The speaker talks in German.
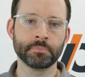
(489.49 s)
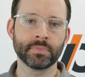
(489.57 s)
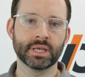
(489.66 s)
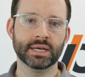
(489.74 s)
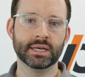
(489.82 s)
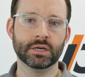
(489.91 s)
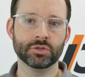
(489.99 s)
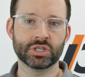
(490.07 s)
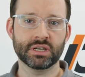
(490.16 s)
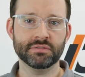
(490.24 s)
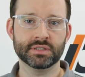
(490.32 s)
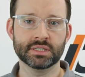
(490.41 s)
äh, und
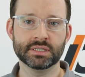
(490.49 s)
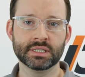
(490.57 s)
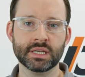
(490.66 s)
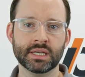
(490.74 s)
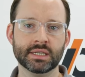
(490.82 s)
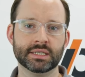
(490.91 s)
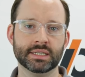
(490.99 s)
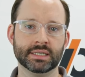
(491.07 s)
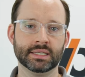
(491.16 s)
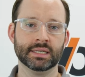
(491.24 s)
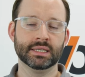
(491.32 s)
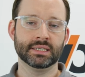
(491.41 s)
schafft es,
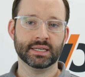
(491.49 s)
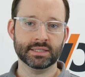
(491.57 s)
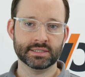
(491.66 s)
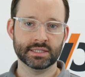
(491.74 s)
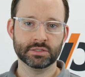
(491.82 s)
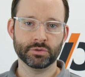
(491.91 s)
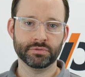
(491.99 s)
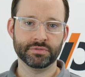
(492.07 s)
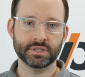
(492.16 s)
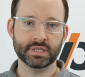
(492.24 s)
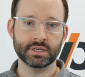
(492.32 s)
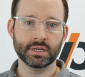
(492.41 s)
den Tastsensor
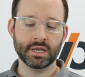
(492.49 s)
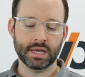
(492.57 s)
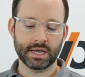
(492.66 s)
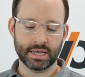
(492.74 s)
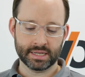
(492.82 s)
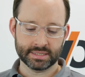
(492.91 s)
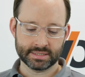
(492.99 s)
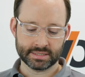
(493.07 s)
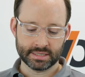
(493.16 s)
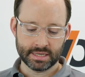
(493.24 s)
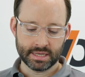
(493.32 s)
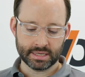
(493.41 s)
4
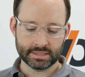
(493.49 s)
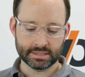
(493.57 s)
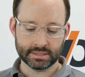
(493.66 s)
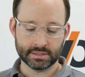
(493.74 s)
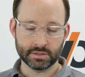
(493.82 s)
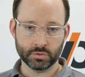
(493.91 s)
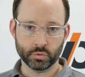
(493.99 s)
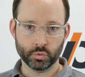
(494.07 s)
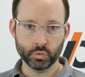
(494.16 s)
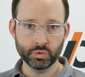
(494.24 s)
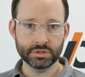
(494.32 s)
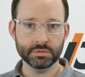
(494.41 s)
als äh,
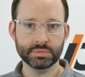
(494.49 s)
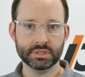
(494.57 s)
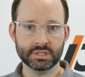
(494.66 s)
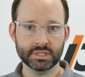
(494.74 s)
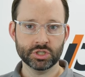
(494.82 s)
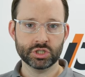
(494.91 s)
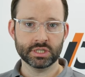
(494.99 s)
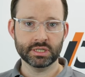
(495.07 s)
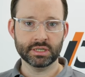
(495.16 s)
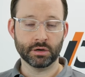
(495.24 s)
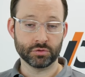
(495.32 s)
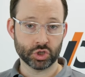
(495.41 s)
gute
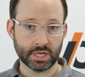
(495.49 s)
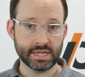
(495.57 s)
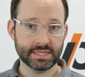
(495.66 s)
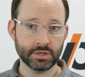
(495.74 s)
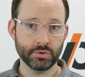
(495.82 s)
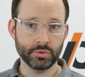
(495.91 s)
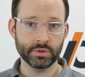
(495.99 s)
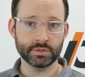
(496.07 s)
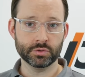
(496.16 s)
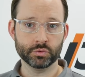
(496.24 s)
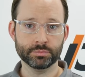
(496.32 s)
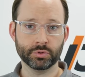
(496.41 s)
Bedienstelle auf Schalterhöhe
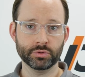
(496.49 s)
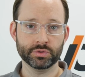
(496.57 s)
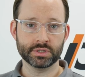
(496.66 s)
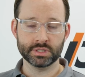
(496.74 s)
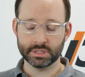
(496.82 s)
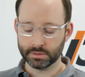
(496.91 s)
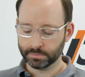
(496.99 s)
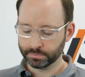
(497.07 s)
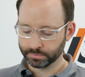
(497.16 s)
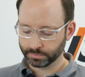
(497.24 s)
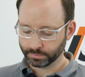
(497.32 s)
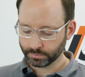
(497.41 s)
zu produzieren.
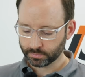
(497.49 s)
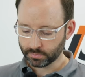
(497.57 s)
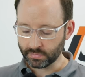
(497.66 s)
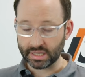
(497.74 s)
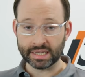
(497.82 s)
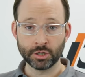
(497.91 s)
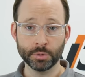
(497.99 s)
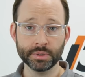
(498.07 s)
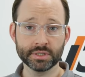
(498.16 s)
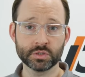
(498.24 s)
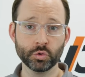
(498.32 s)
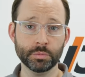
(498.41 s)
In
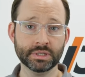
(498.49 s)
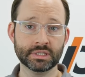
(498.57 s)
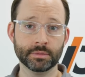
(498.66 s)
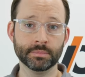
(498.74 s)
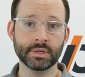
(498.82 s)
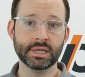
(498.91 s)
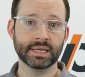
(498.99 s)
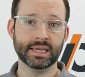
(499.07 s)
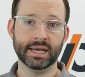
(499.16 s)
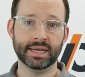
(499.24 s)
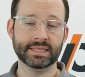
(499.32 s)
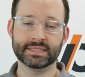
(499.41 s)
Kombination mit dem
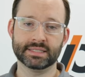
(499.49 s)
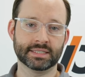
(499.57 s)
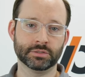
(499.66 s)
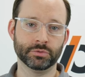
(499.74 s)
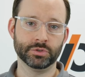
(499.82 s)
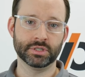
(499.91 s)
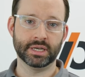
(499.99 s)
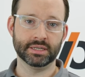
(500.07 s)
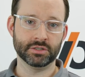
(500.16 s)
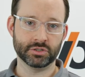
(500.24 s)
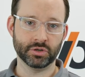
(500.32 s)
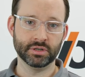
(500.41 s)
G1 ist das natürlich
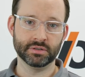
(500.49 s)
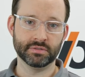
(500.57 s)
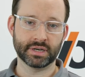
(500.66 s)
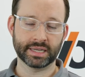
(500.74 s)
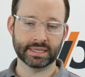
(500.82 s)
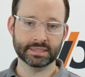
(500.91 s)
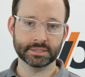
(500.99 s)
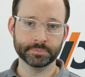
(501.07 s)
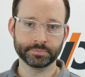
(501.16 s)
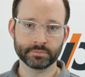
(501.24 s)
eine tolle Variante.